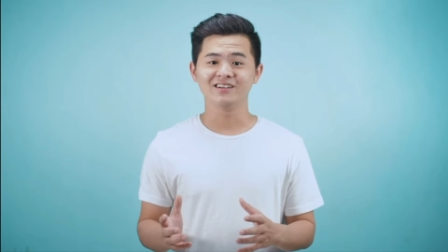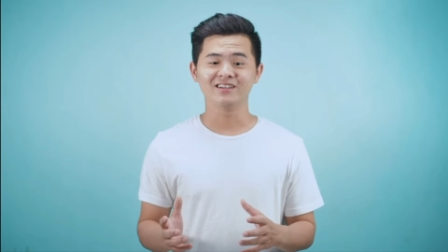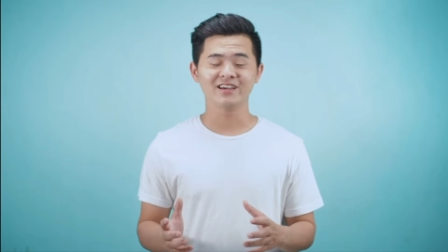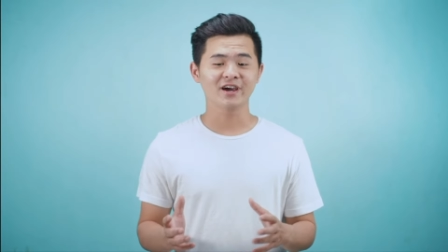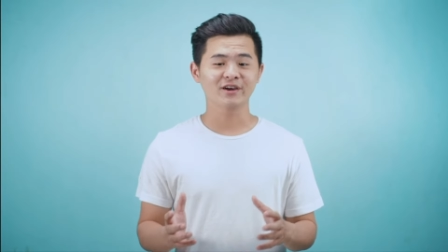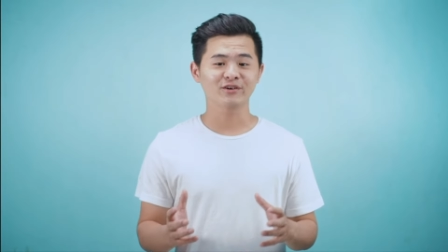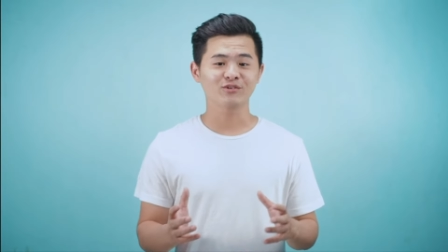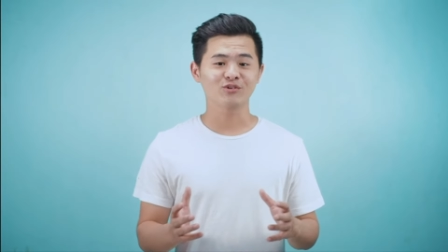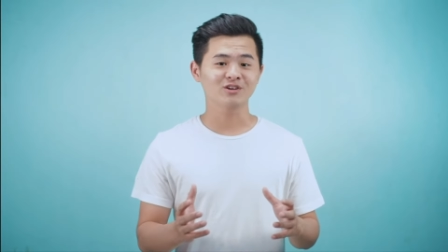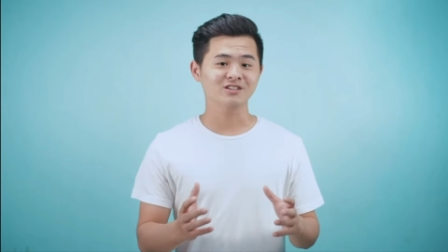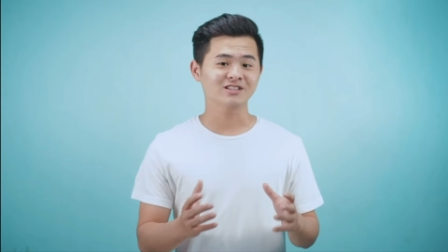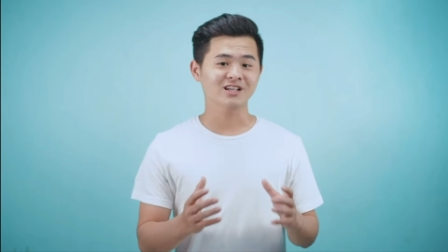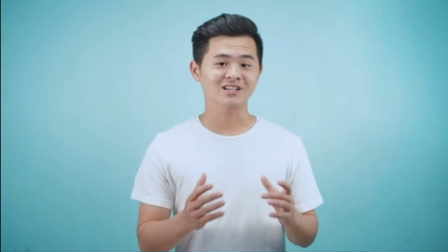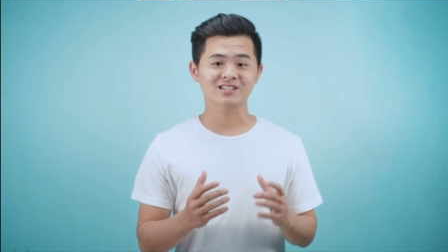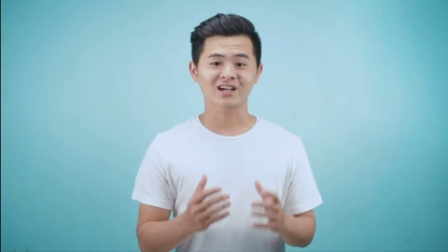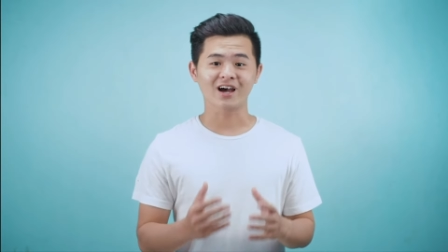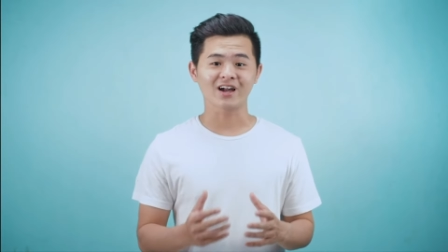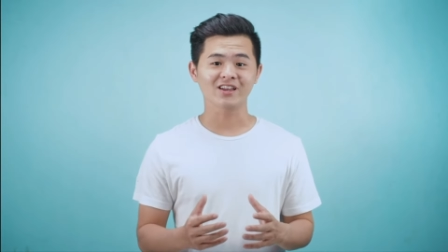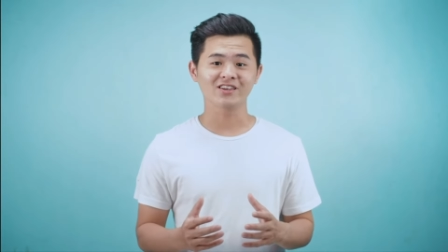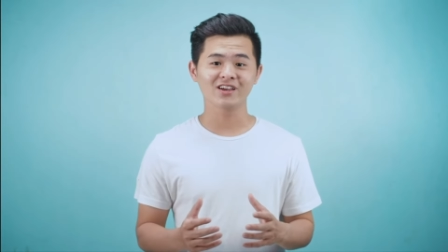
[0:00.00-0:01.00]
dia yang nulis
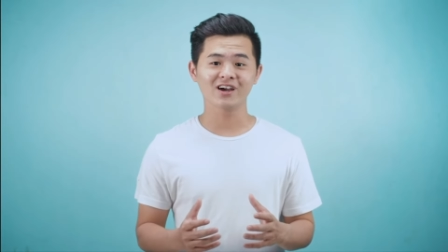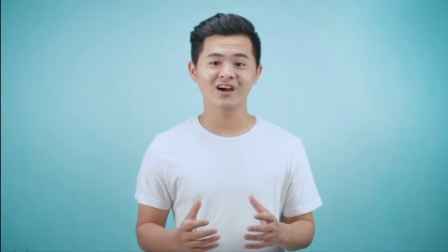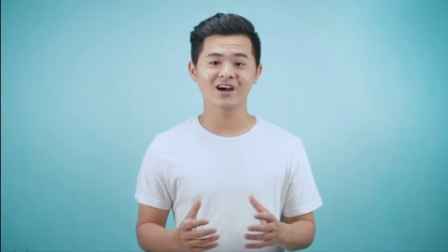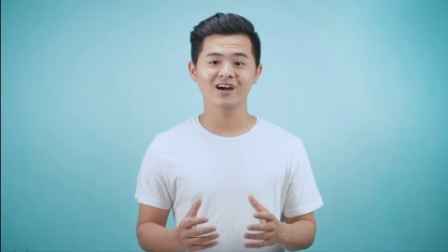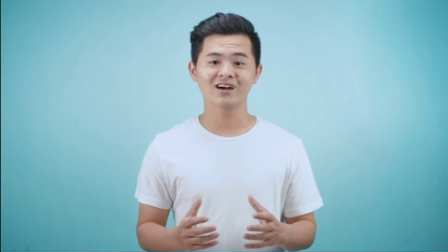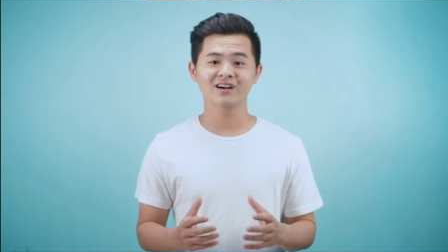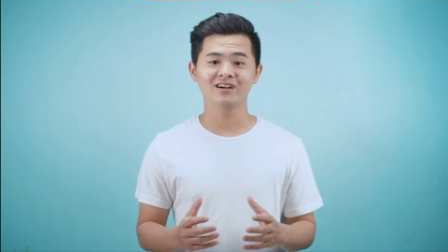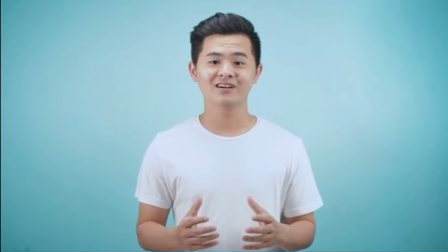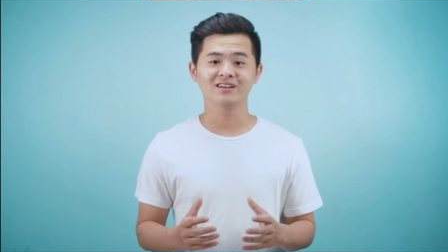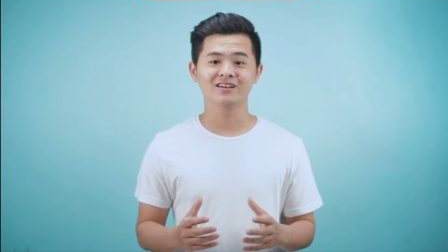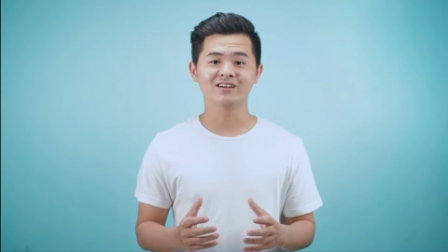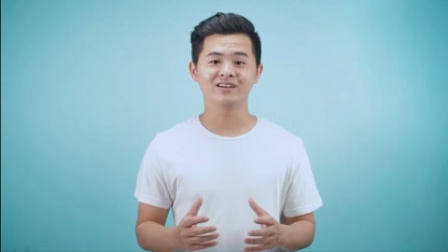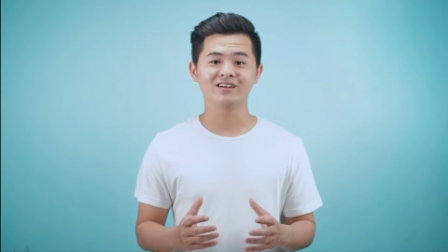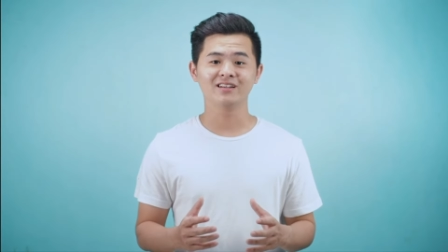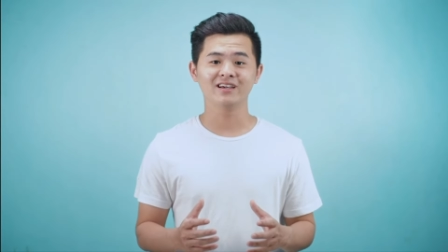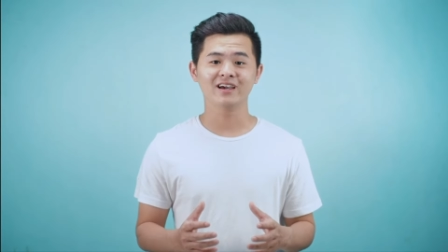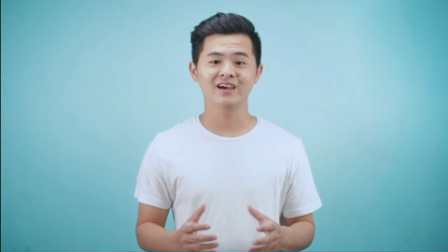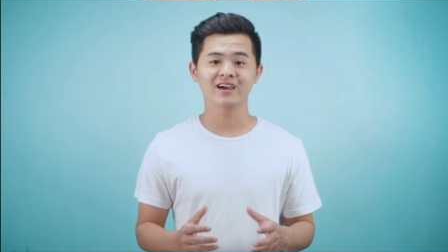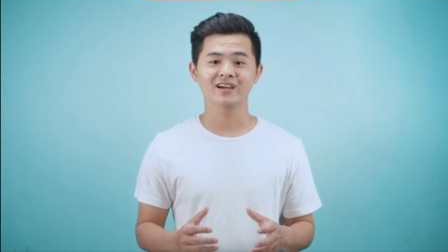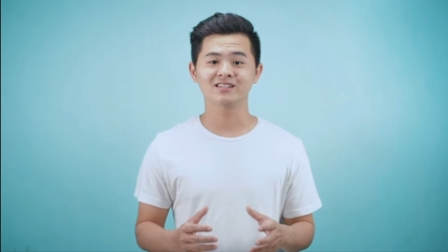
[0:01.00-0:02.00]
naskahnya,
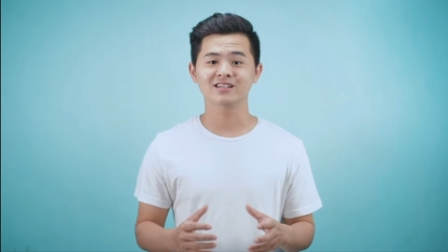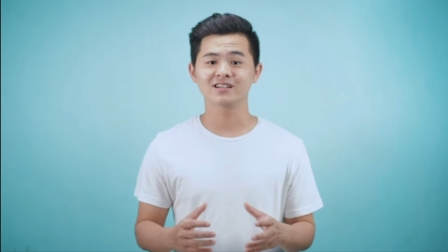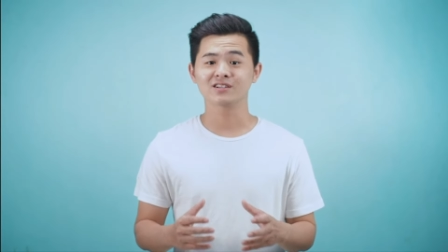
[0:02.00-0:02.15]
dia yang